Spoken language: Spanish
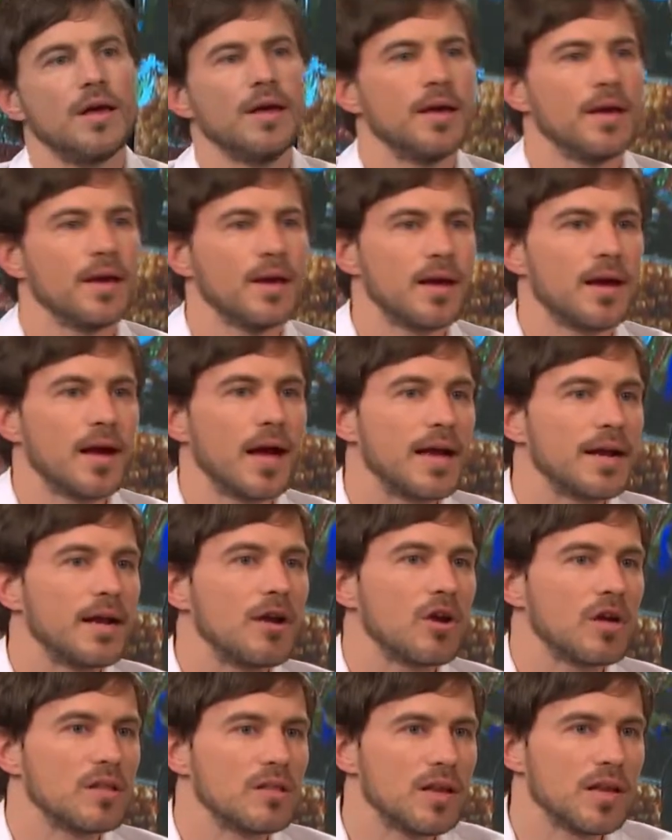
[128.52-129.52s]
eh,
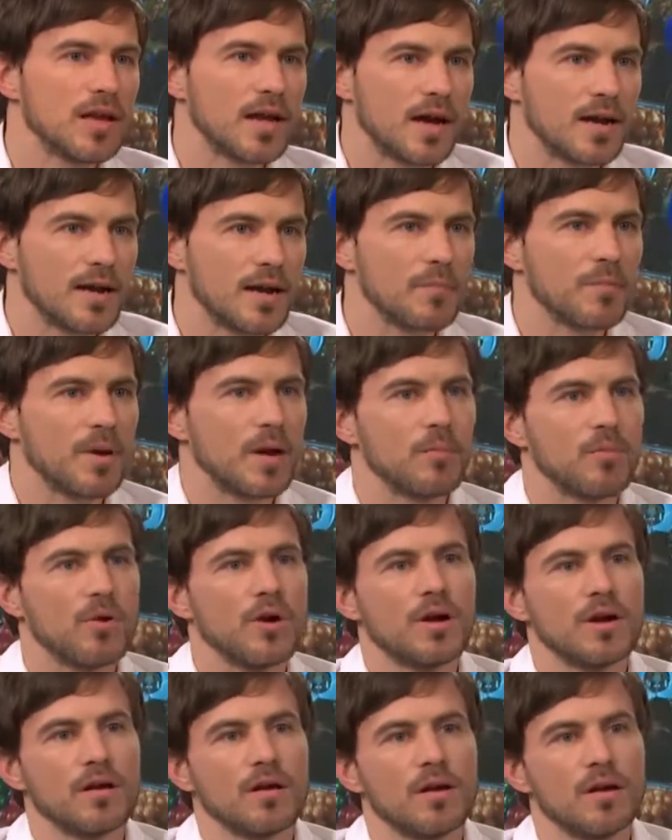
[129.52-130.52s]
gana lo que tiene que ganar para
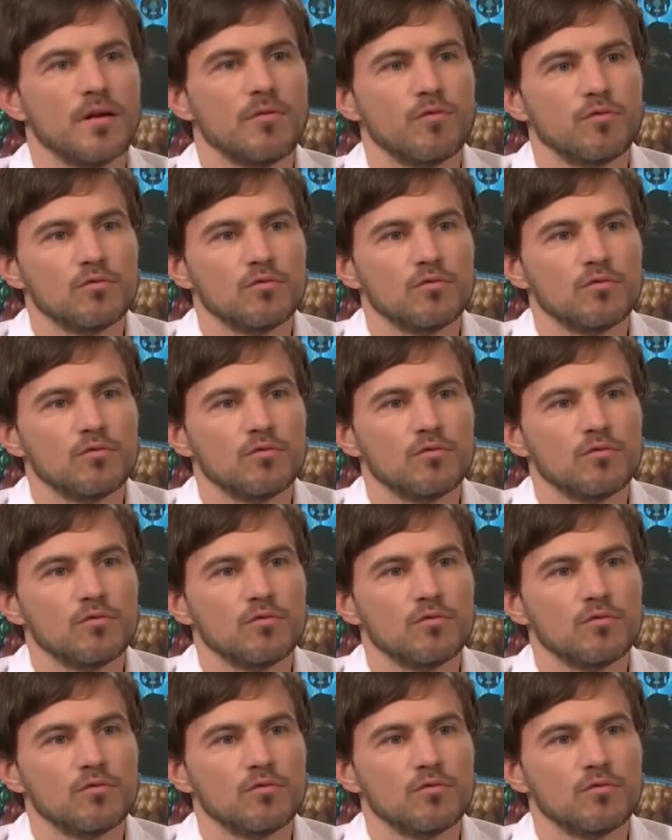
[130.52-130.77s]
poder eh,